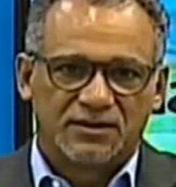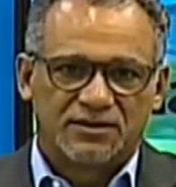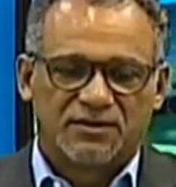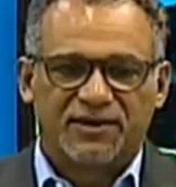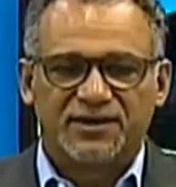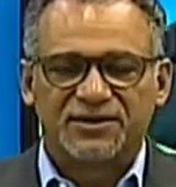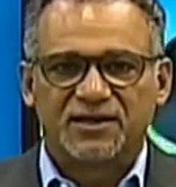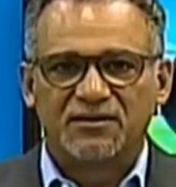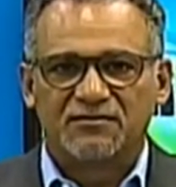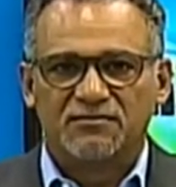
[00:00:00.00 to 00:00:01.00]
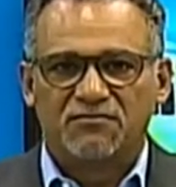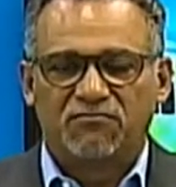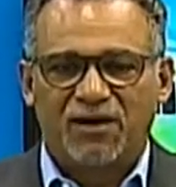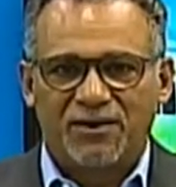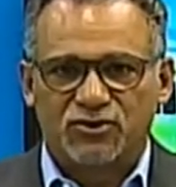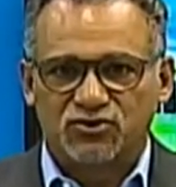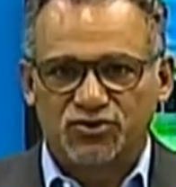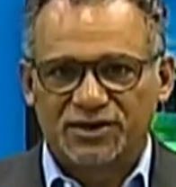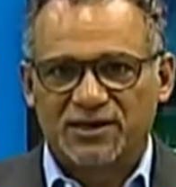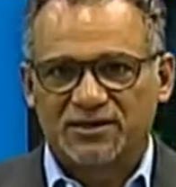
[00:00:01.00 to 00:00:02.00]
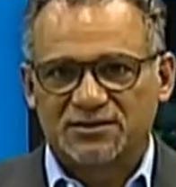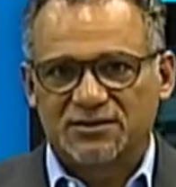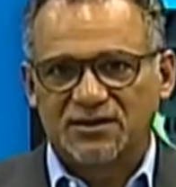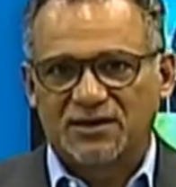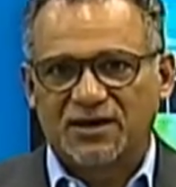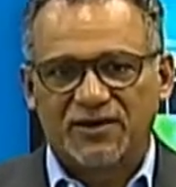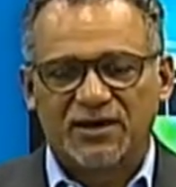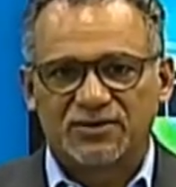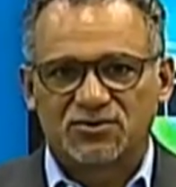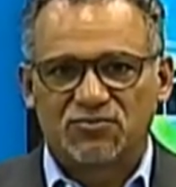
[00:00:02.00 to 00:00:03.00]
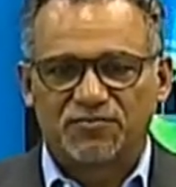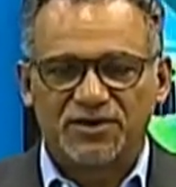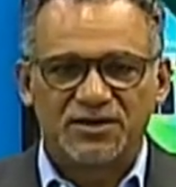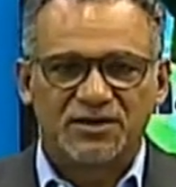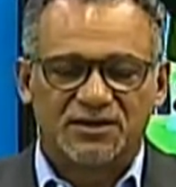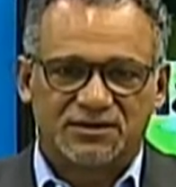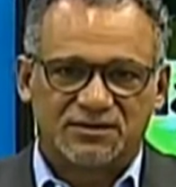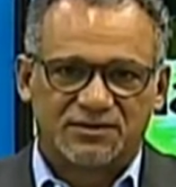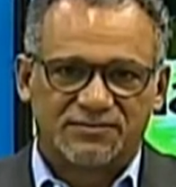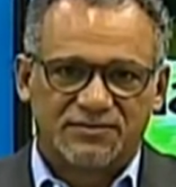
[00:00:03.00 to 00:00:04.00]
Samaná tiene varios hoteles de cadenas, compañías.